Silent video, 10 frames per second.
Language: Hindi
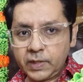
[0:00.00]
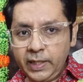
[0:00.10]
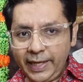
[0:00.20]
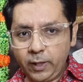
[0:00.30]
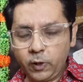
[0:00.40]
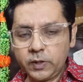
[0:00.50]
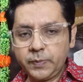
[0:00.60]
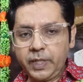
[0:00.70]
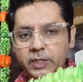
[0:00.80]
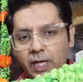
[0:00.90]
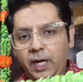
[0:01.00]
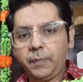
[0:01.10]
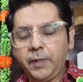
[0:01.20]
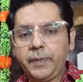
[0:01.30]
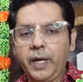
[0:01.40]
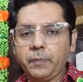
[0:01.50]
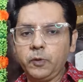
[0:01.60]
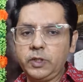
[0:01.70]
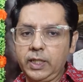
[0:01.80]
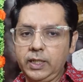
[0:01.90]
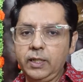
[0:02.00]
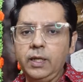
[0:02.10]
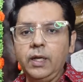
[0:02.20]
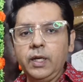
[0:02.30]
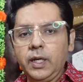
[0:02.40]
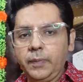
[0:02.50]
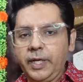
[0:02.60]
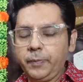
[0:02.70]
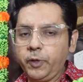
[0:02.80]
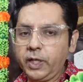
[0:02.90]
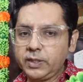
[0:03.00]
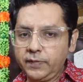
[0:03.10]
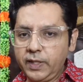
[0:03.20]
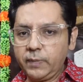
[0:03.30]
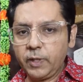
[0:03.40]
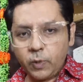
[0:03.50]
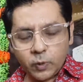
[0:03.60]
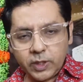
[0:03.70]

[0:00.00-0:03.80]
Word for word: लेगोस में जहाँ पर भी आपको चाहिए हमारे प्रोडक्ट्स अवेलेबल हो